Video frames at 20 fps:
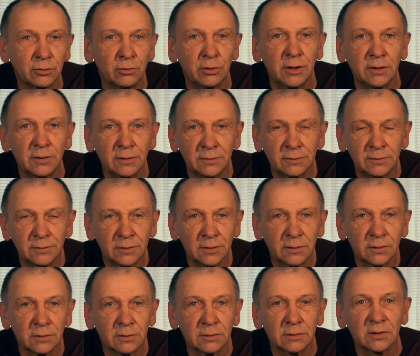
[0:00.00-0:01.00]
Коля,
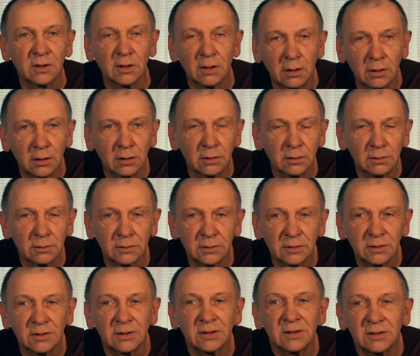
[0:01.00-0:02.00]
да,
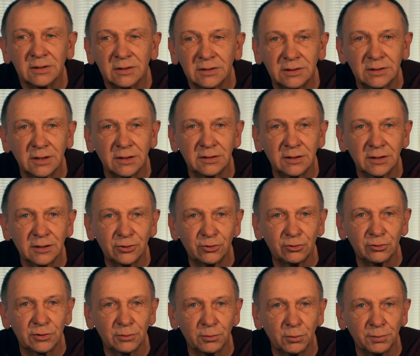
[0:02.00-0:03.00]
и сядь, я
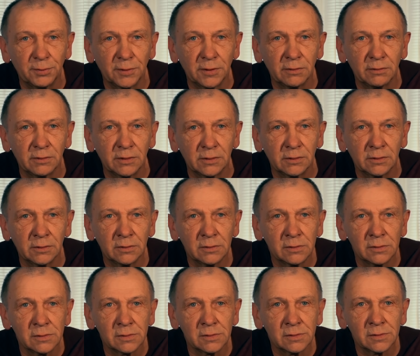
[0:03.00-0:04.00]
хочу с тобой поговорить.
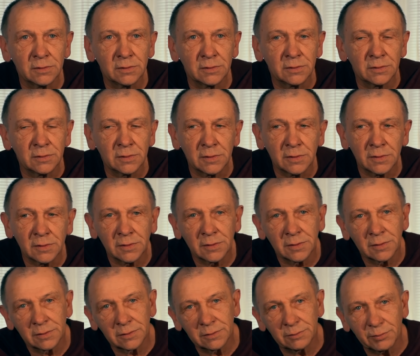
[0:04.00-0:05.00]

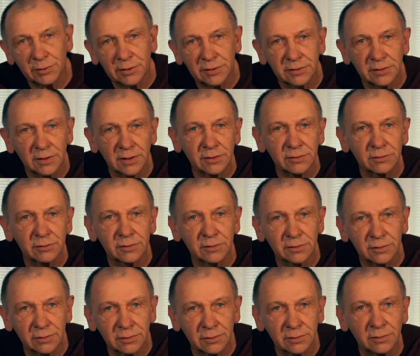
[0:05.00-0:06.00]
Он
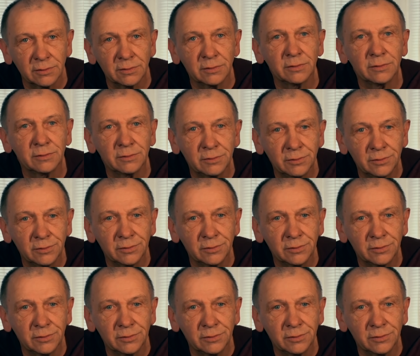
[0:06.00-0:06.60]
присаживается, говорит, ну,